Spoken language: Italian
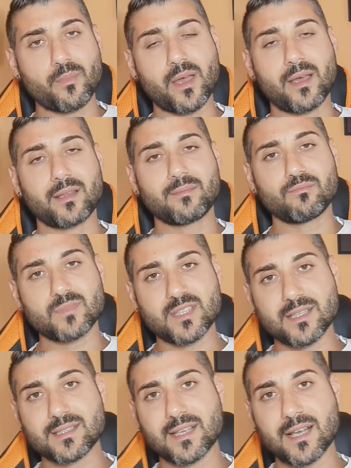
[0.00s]
Ma
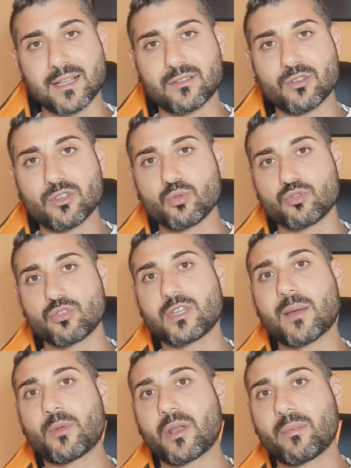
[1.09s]
senza altro indugio
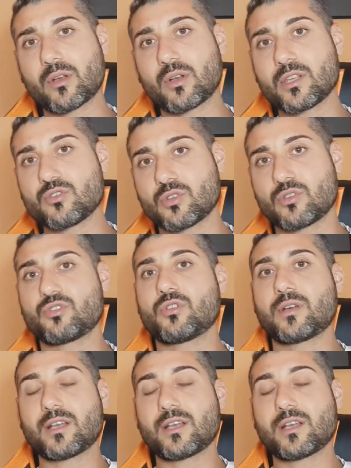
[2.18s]
diamo la parola a Giorgio,